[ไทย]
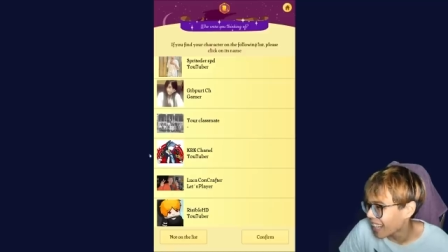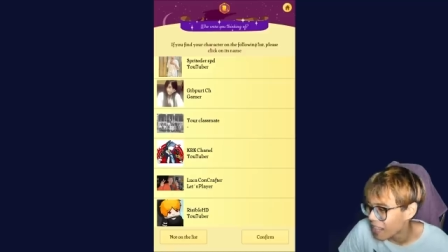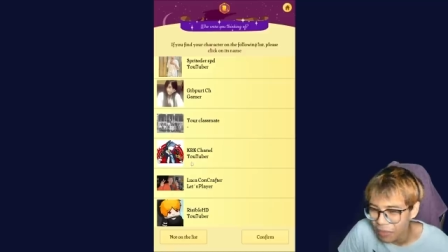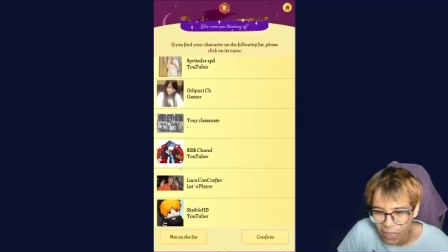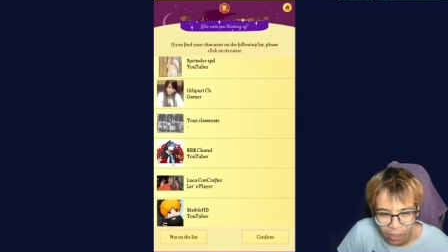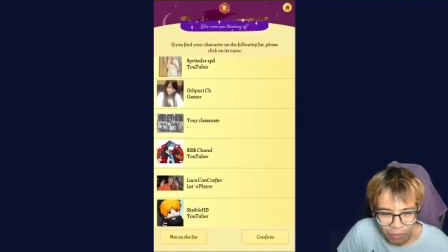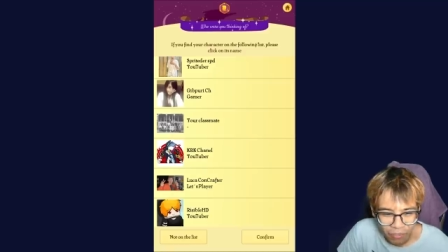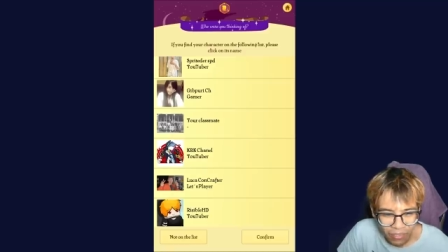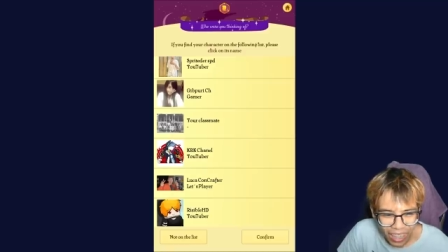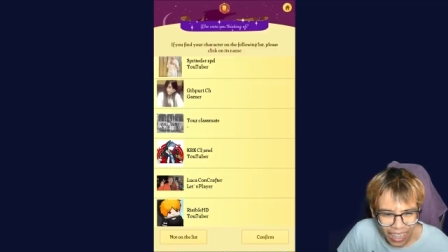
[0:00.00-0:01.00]
ใครเป็นรูป
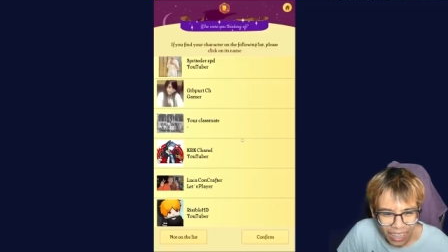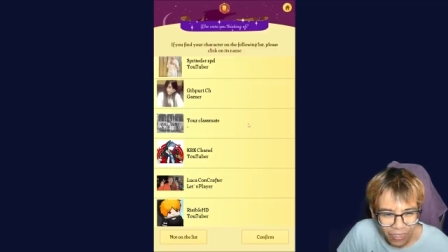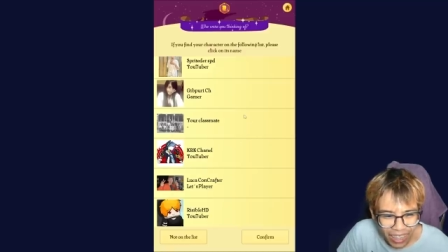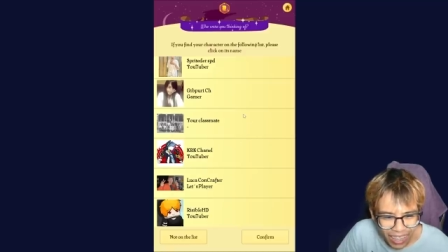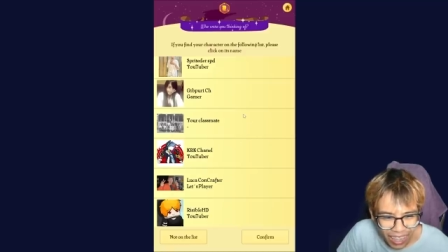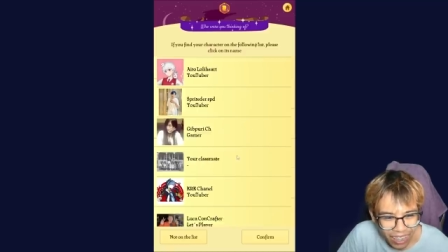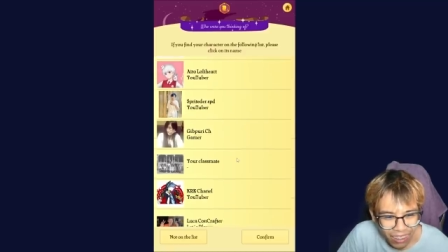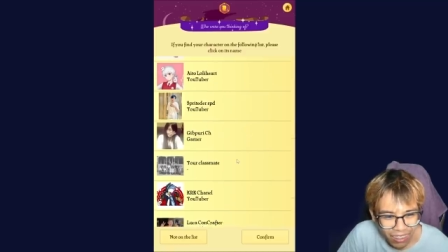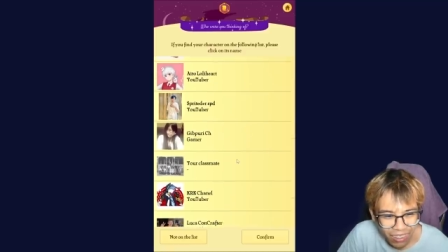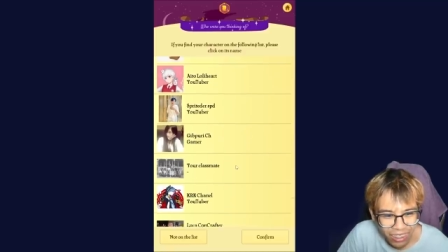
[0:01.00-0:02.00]
อะไรวะเนี่ย
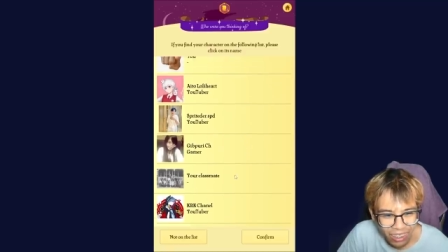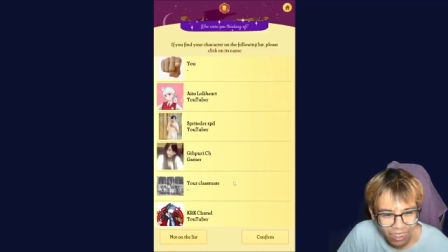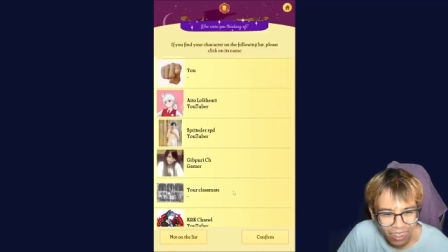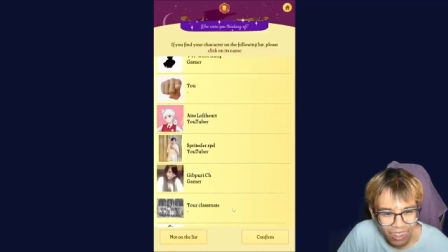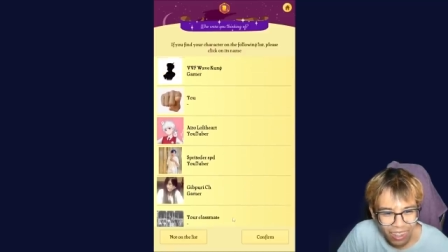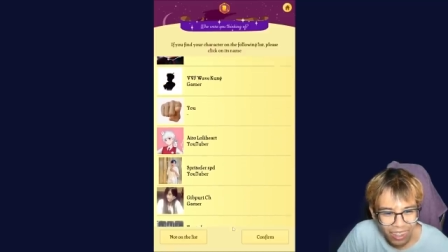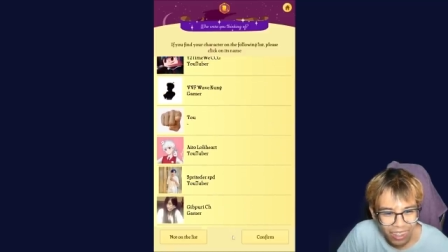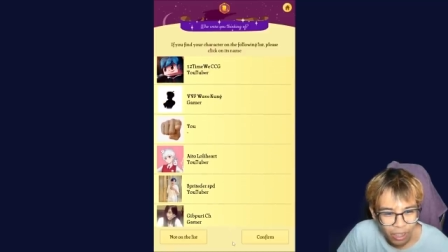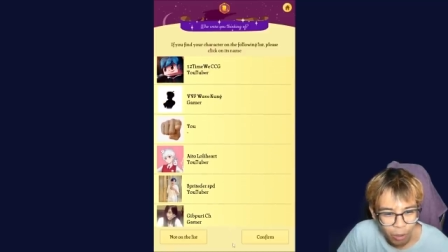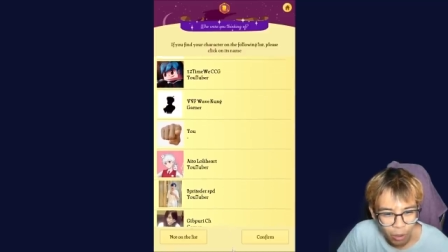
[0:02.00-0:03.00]
โอ้โห
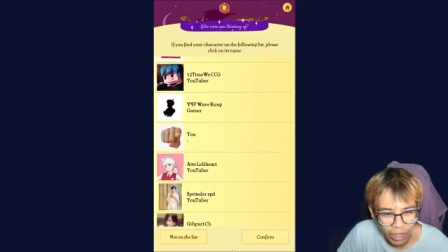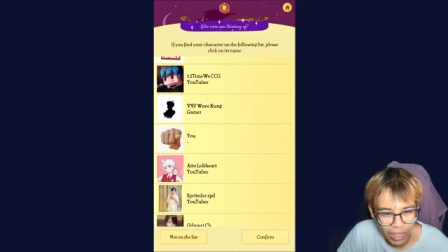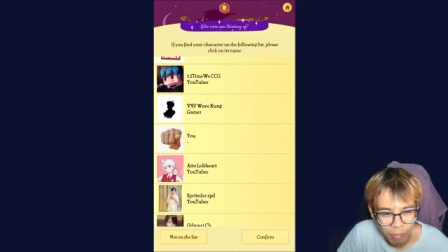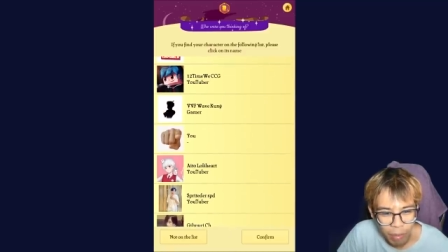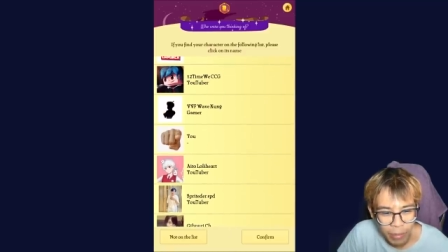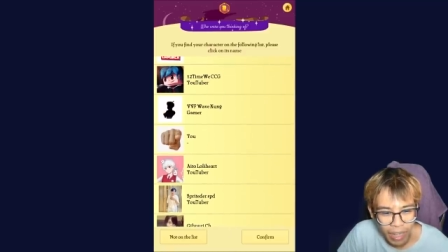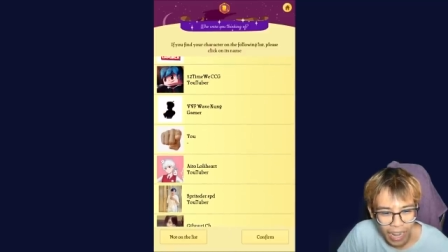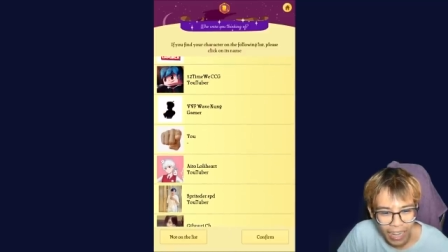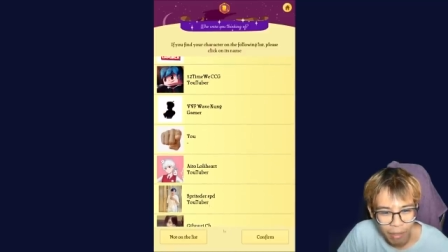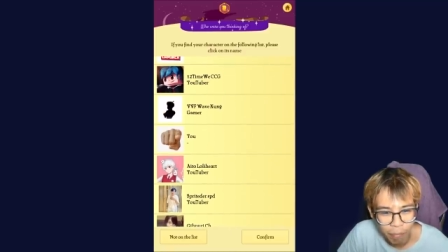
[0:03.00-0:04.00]
โอเค ไม่มีใคร
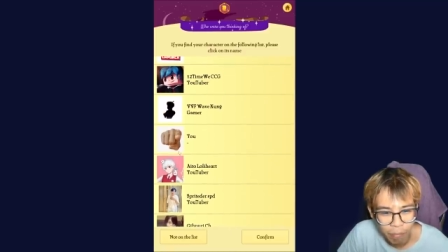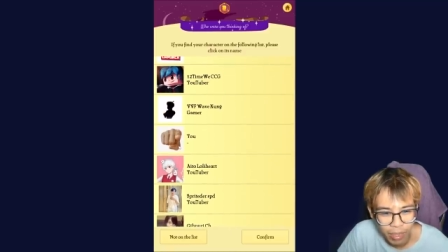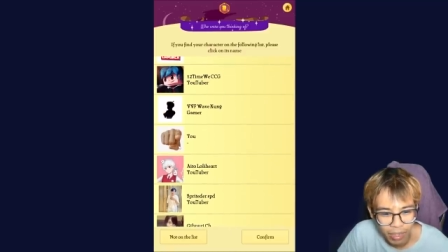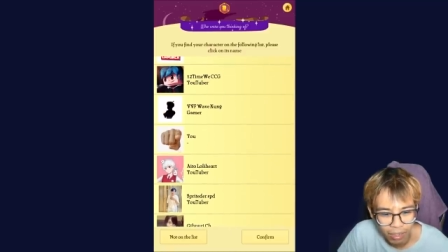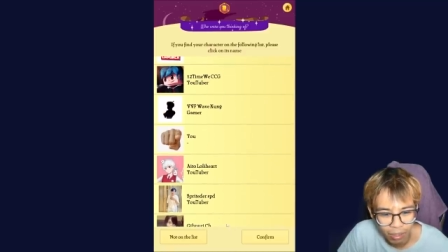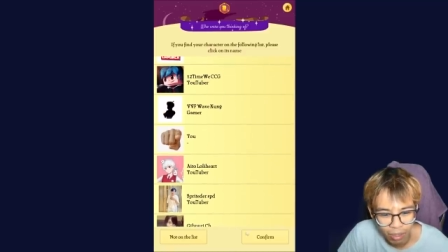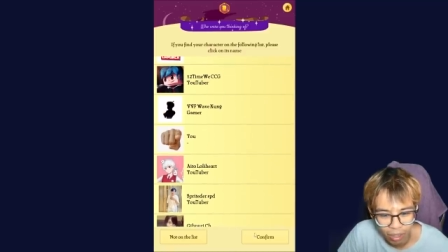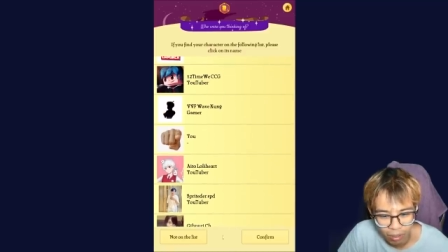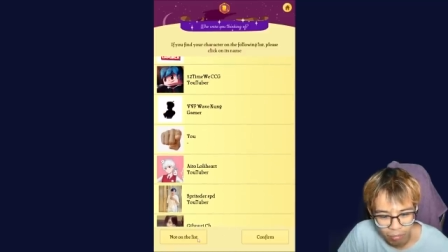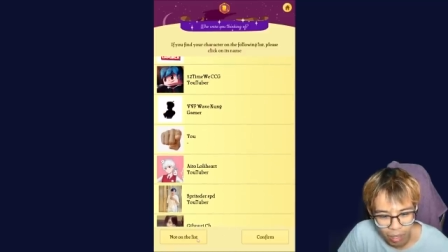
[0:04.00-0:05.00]
ครับ มึง
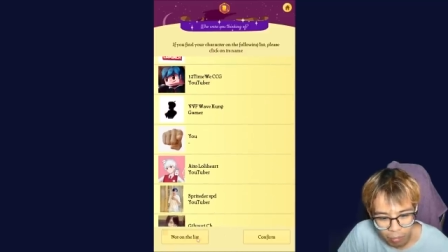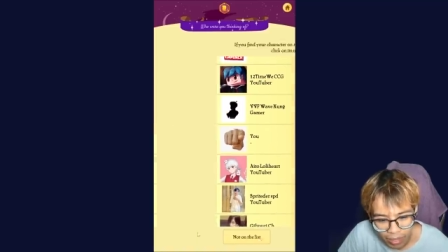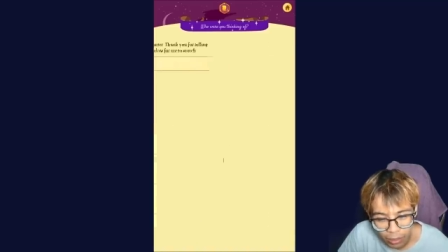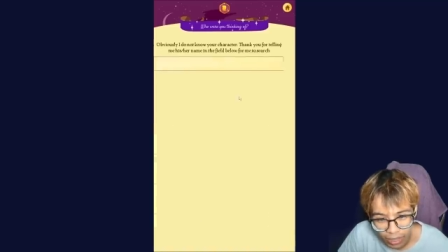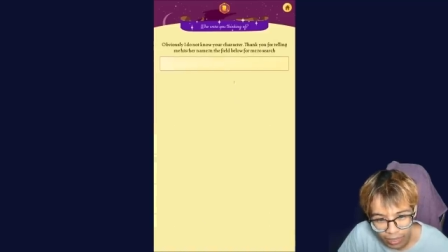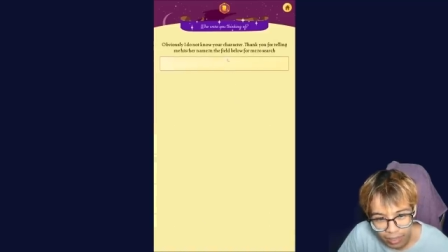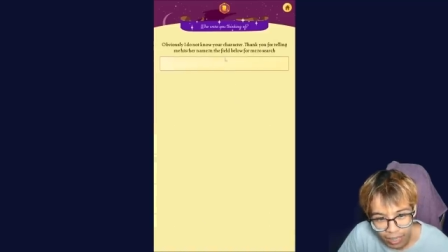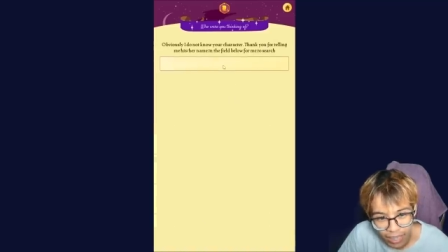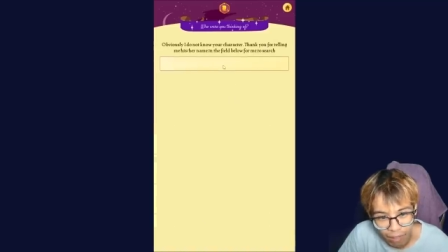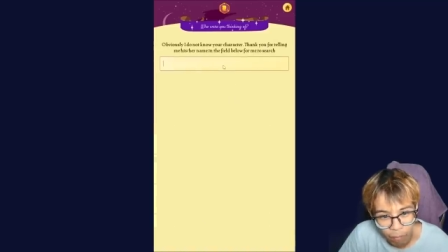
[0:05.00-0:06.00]
ไม่ ไม่อยู่ในลิสต์นี้เล
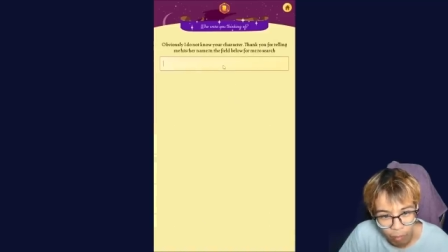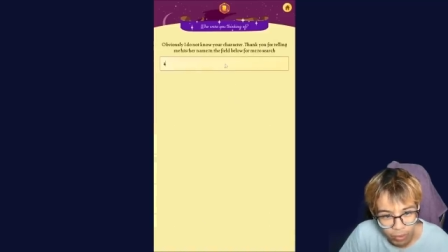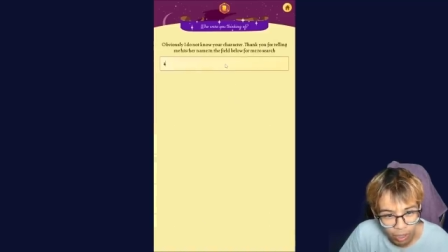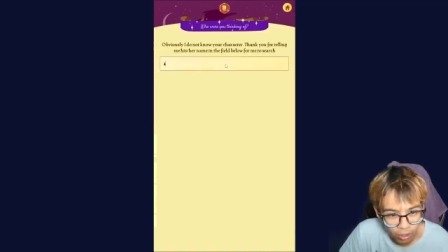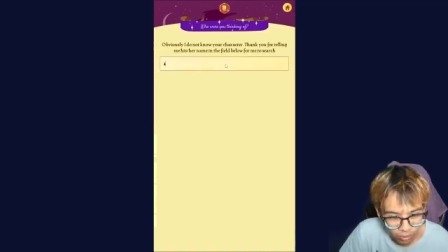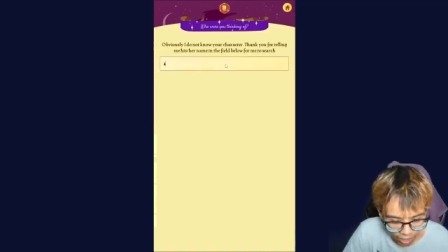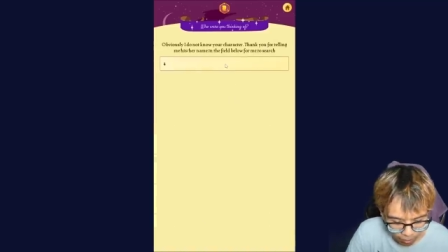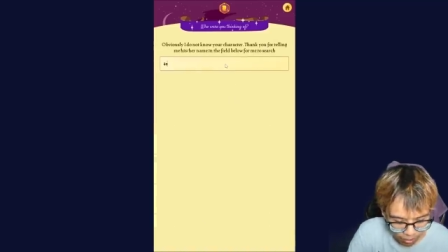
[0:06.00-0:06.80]
ยครับ ผมจะลองใส่ไป